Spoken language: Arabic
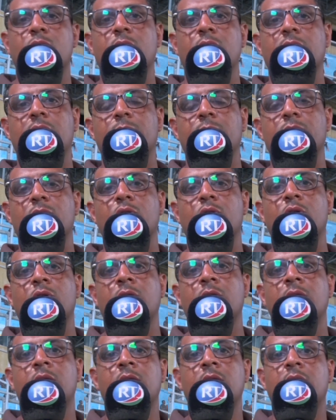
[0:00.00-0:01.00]
سنقول قليد
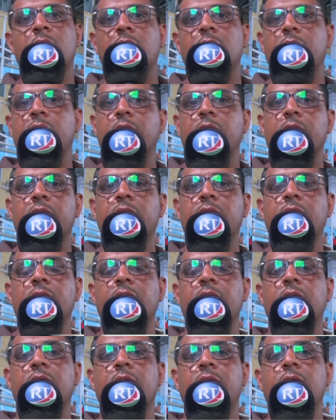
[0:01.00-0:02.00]
ابتدون
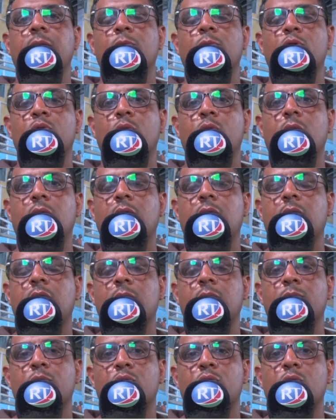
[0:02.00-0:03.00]
لإحياء نهائي
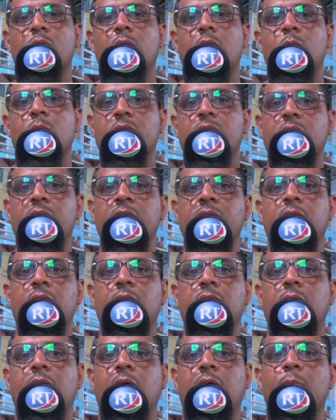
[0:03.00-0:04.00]
بطولة بطولة
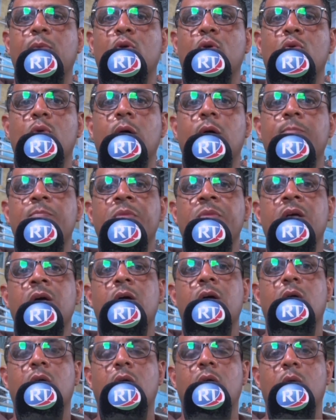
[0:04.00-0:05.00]
الوطنية لألعاب القوى
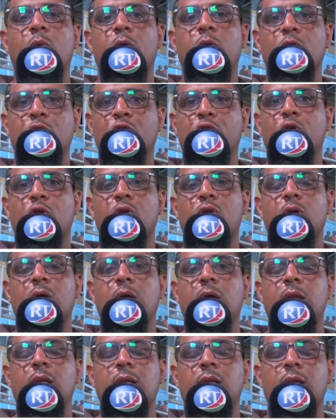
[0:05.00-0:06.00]
آه،
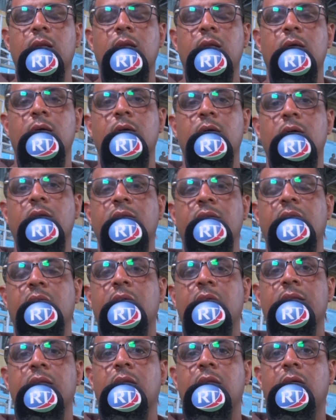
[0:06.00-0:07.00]
ونشكر
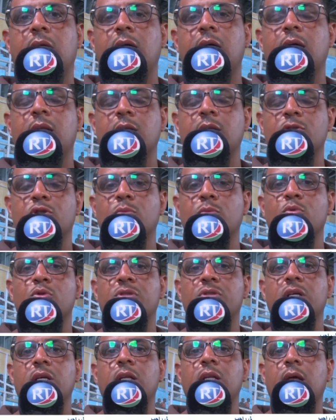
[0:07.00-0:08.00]
الاتحاد
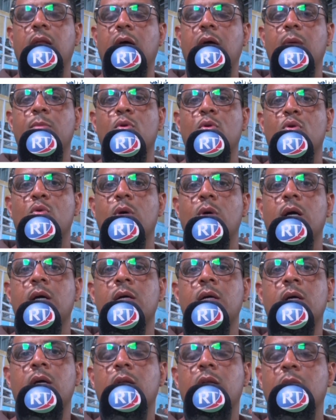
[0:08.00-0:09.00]
الجيبوتي لألعاب
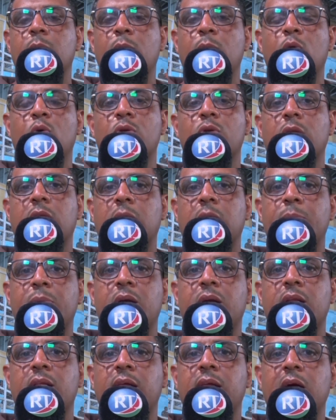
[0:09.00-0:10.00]
القوى للمجهود
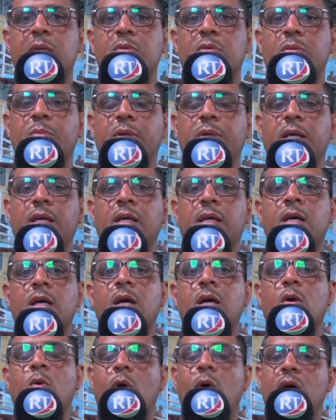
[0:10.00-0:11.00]
الجبار الذي قام
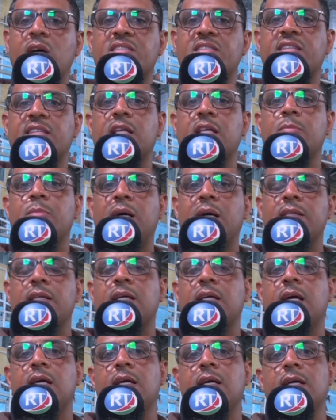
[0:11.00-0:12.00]
به وخاصة
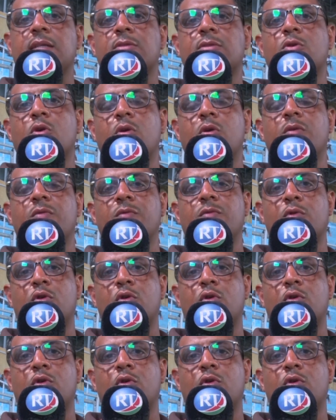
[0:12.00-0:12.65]
بعد جائحة